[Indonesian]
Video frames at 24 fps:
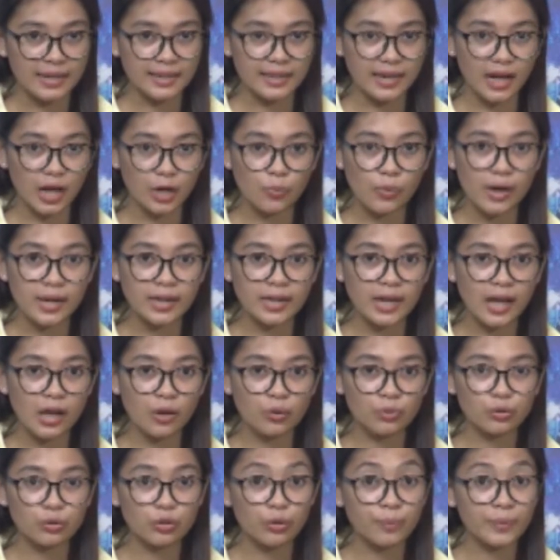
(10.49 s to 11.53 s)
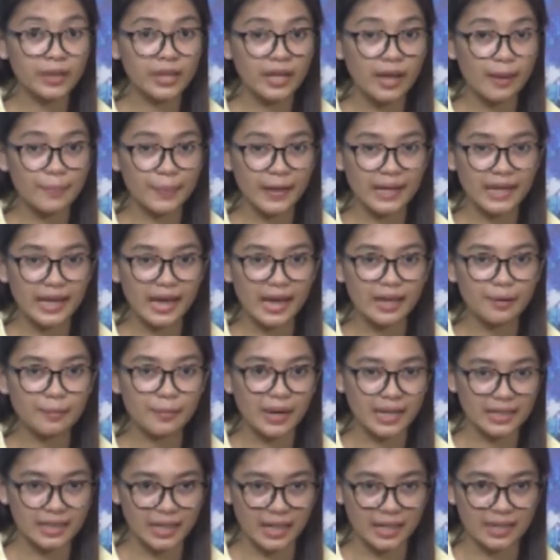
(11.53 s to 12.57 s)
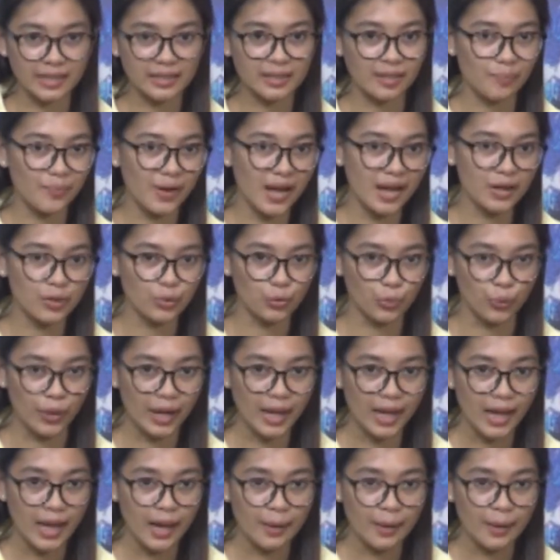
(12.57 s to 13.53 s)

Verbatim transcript: dengan warga untuk menyampaikan materi terbaru.